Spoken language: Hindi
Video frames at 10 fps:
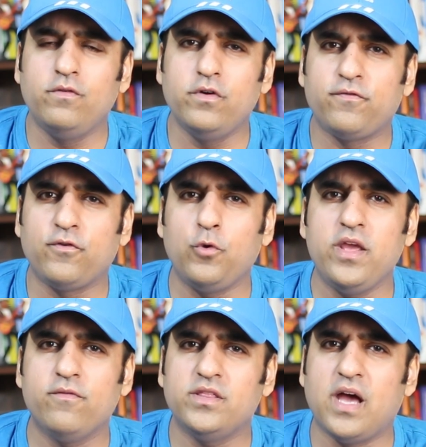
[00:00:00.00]

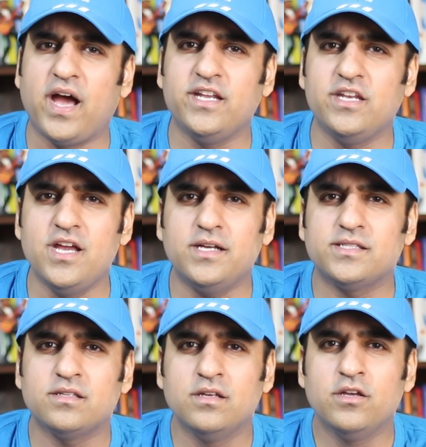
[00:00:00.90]
ओवरफ्लोइंग विद
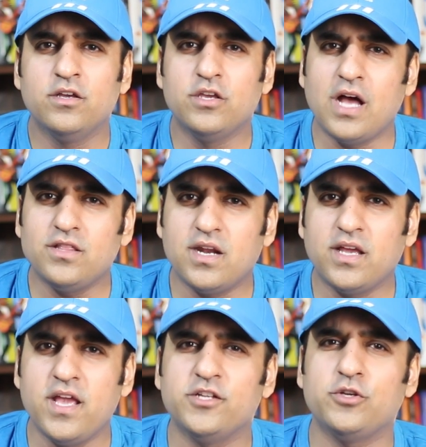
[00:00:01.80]
आइडियाज याद
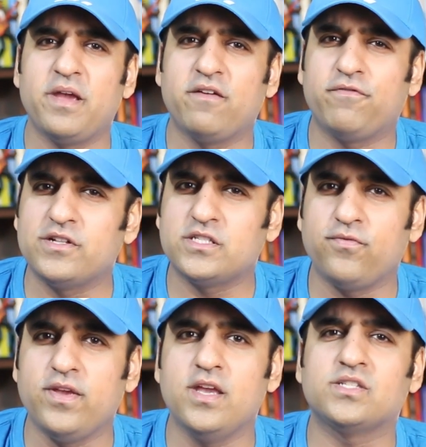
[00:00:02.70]
रखें कि जब एक
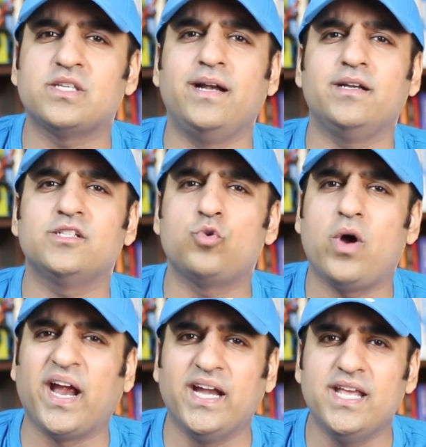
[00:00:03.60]
फलसफी या साइंटिस्ट
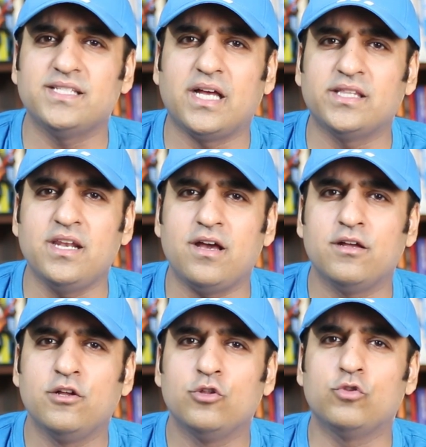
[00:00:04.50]
को आइडियाज आते ना
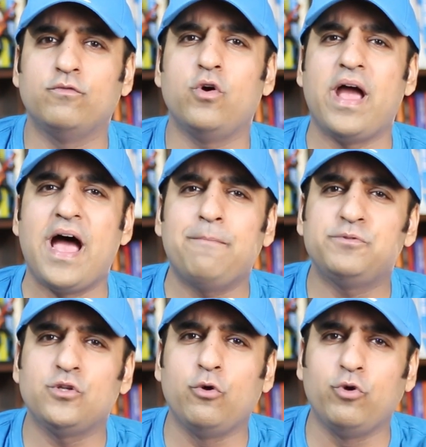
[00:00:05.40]
तो वो
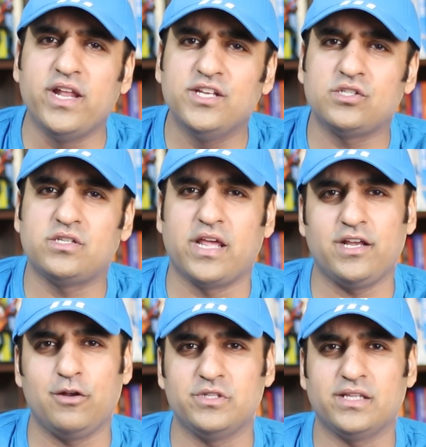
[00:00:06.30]
एब्सोलूटली
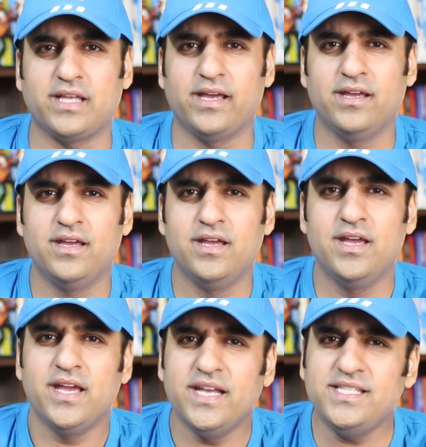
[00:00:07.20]
हिस्टेरिकल हो जाता है
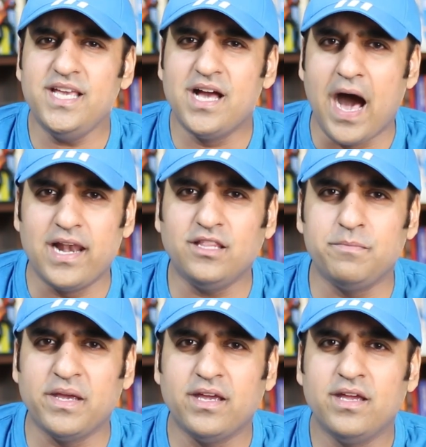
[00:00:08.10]
इसी हालत
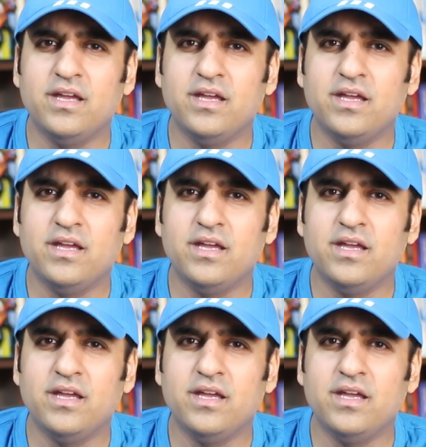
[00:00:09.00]
में